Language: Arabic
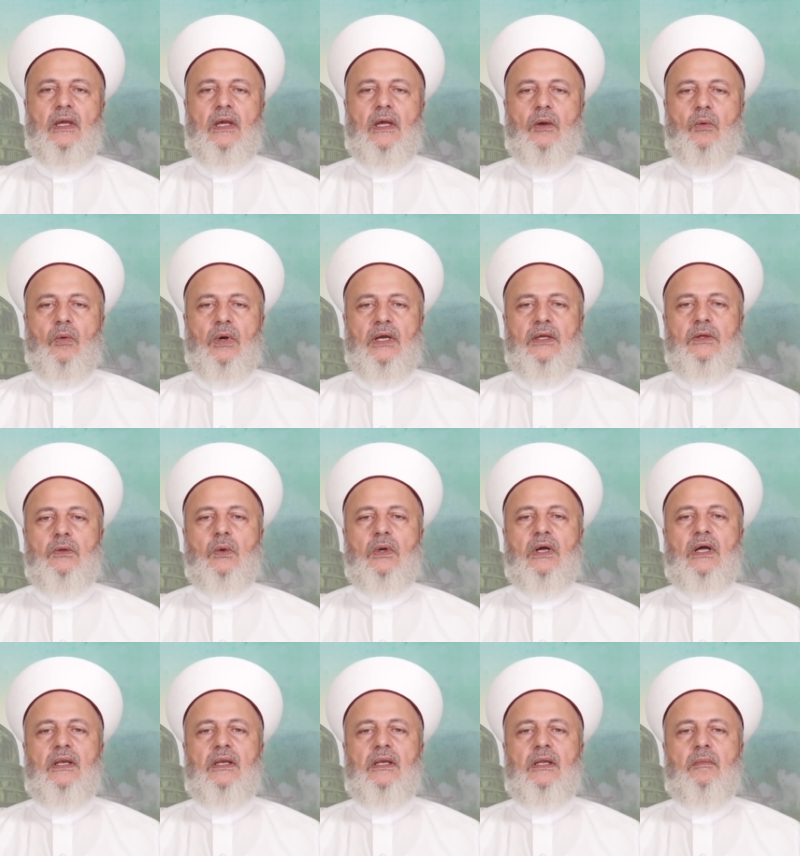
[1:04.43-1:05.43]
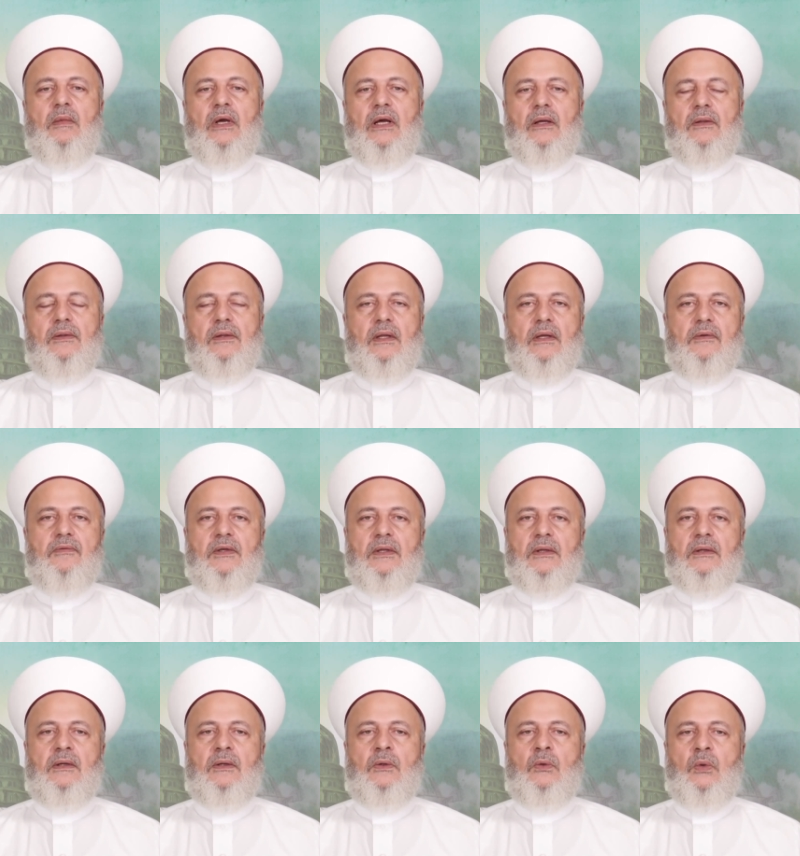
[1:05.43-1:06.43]
وأن يقلم
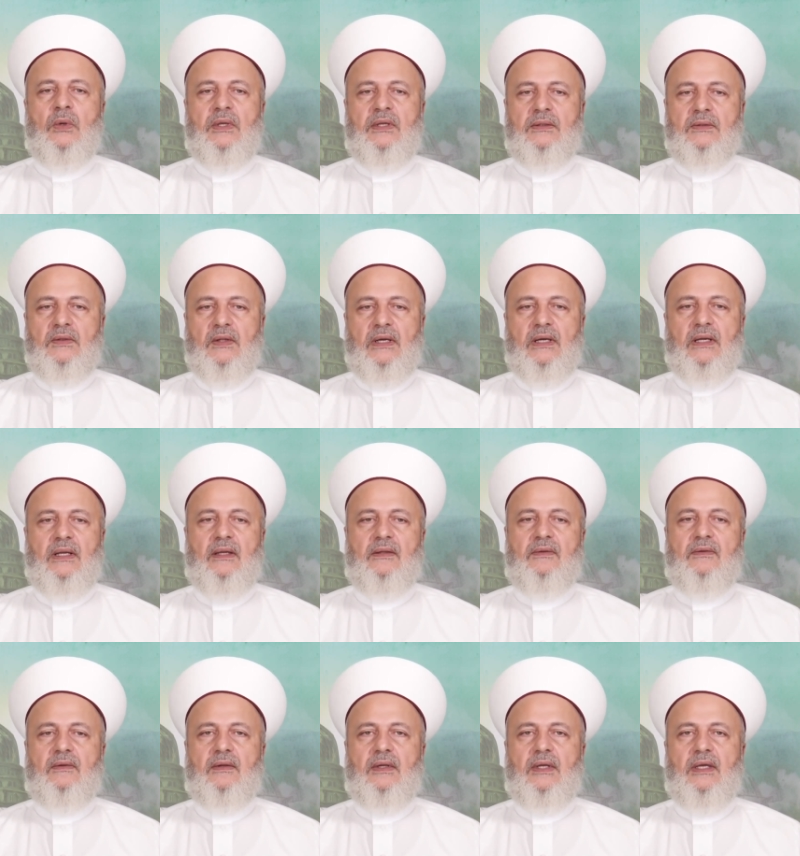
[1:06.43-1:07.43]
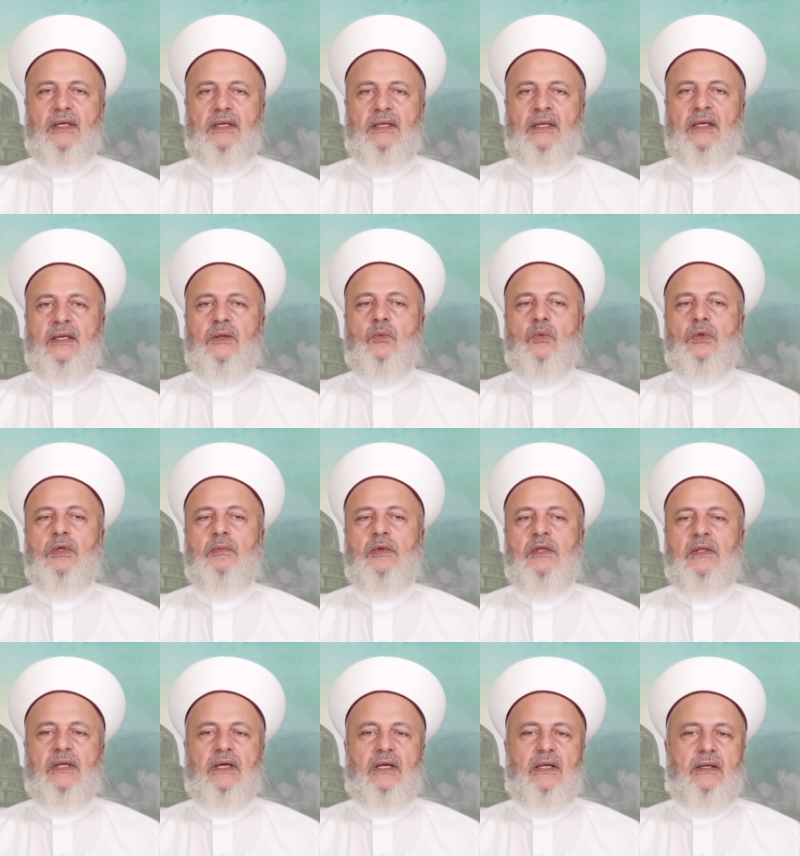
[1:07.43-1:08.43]
أظافره إن طالت ينوي
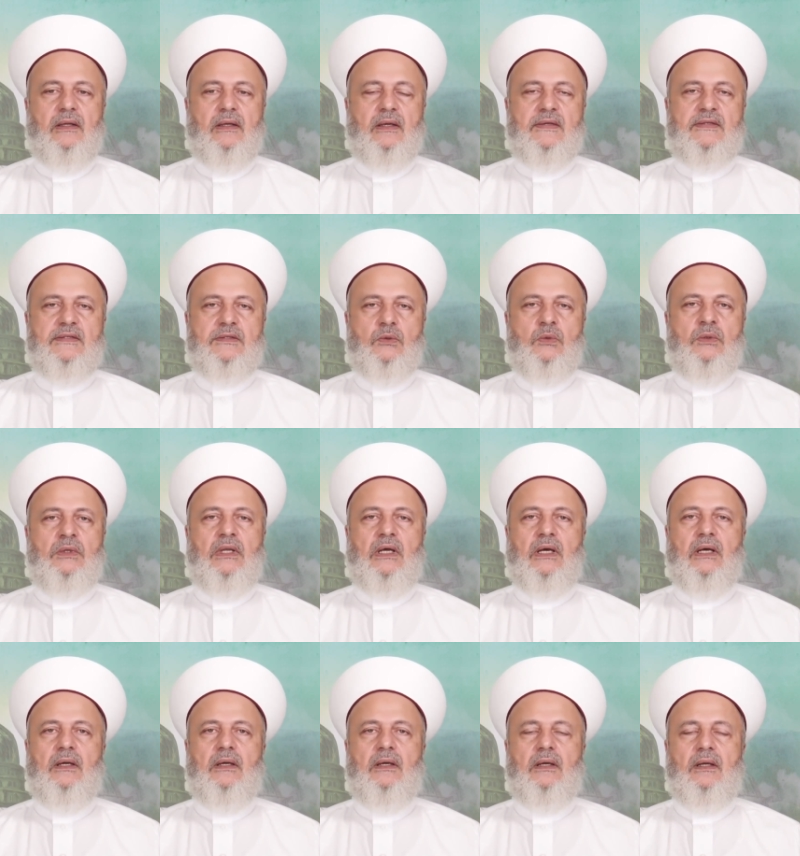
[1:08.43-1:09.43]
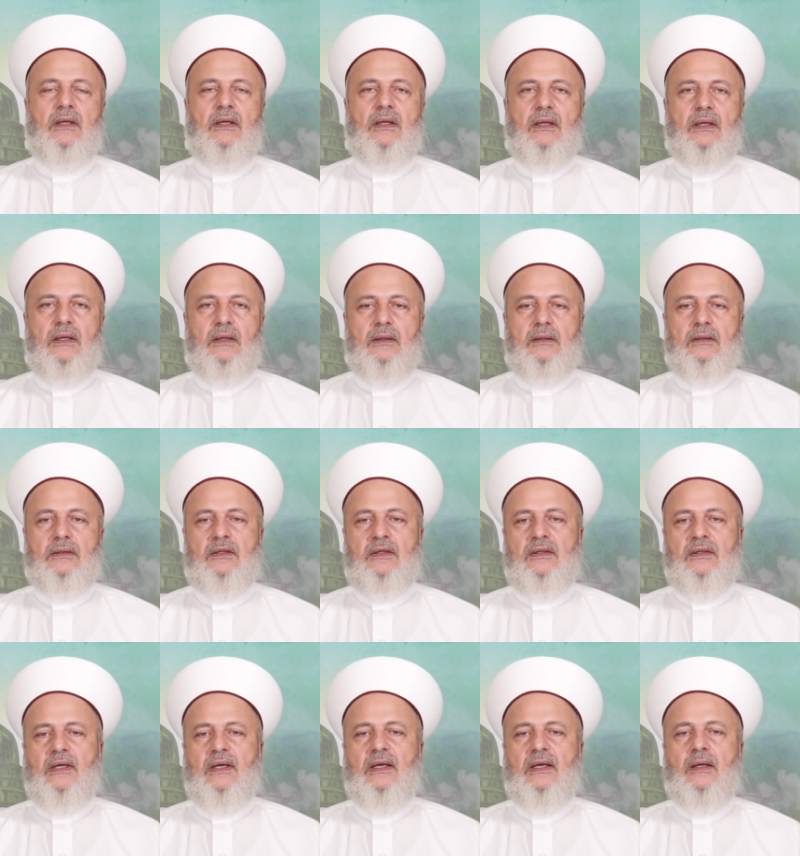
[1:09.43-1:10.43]
بذلك السنة
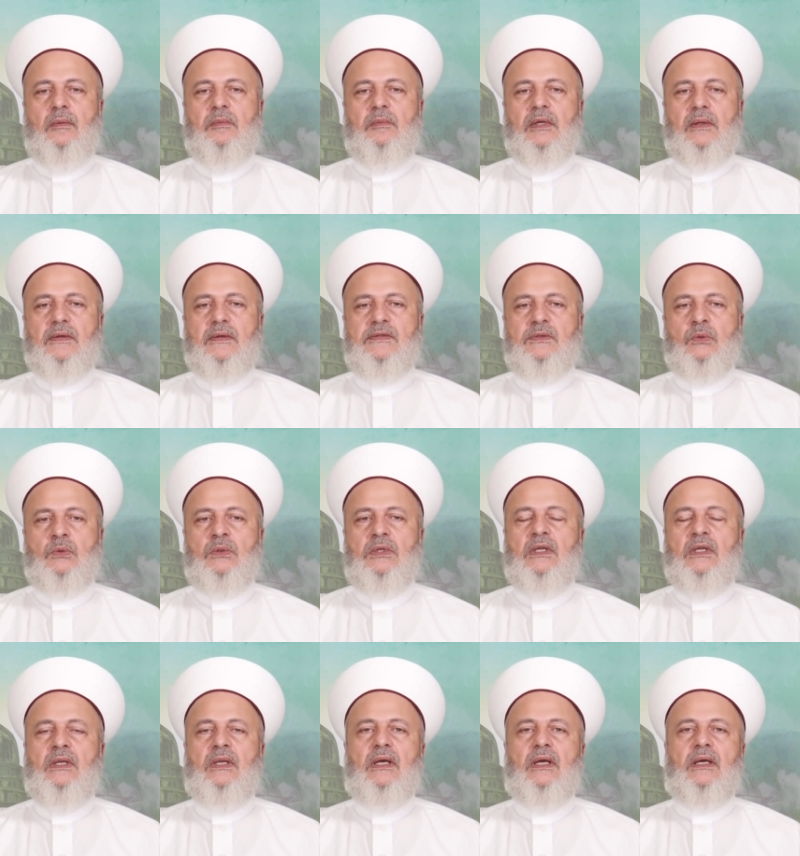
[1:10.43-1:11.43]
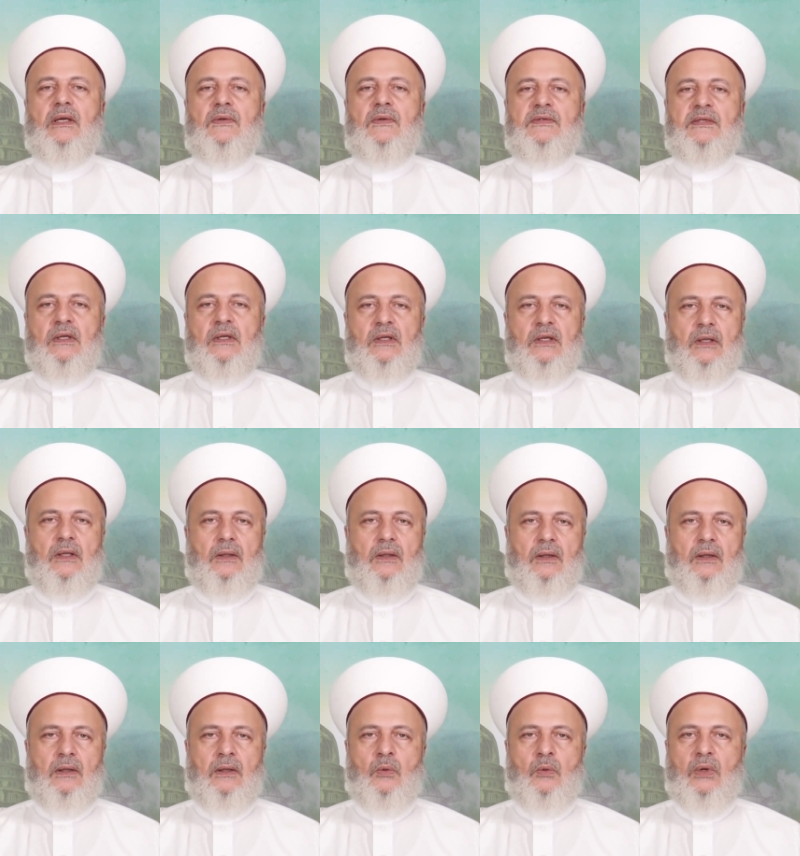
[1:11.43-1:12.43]
اقتداء برسول الله صلى
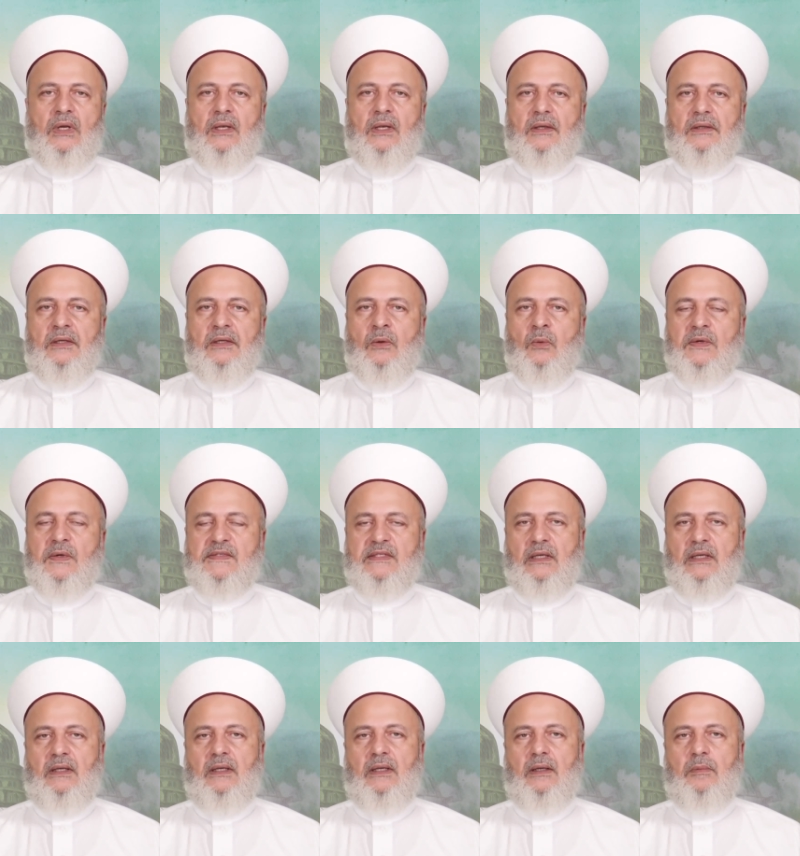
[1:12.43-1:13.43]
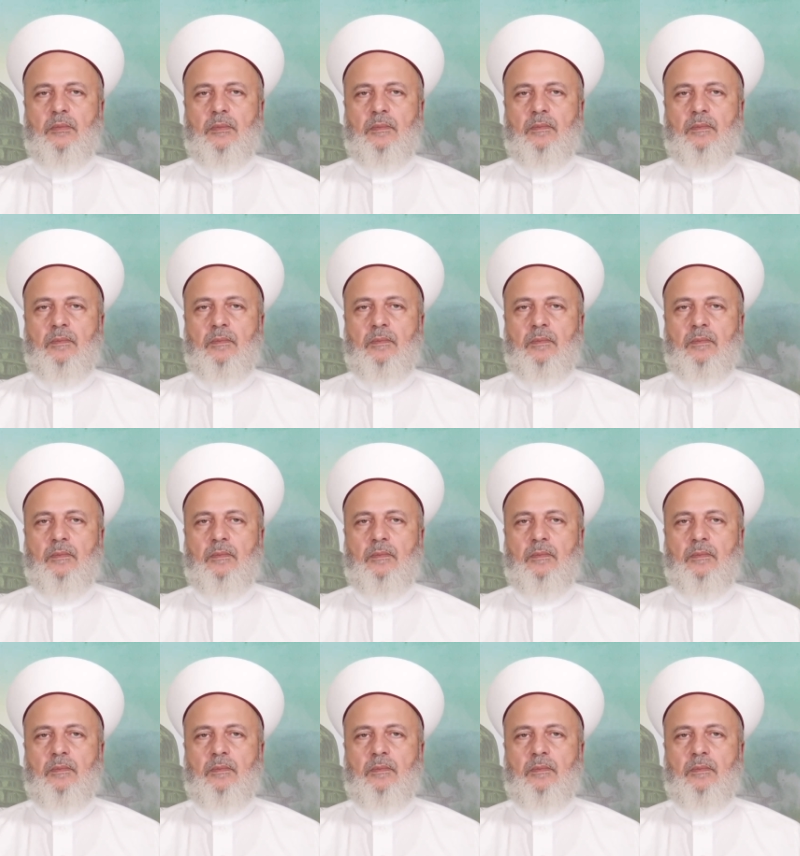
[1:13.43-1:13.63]
الله عليه وسلم